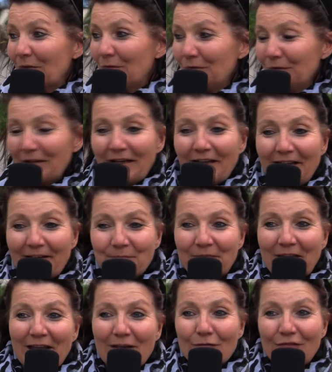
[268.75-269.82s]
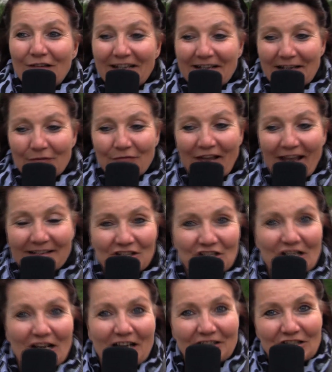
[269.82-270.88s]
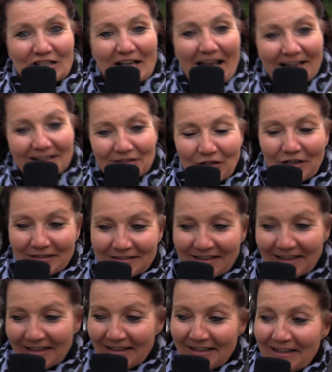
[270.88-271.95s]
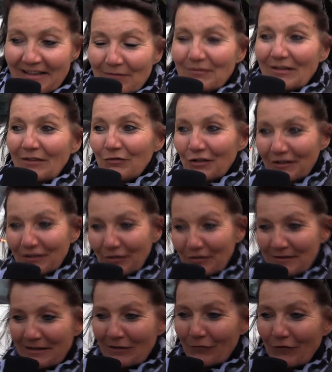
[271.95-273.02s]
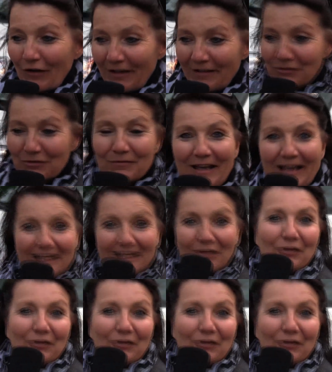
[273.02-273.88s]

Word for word: äh, Fliegen auf einen Schlag schlagen könnte. Wir würden uns ja freuen über eine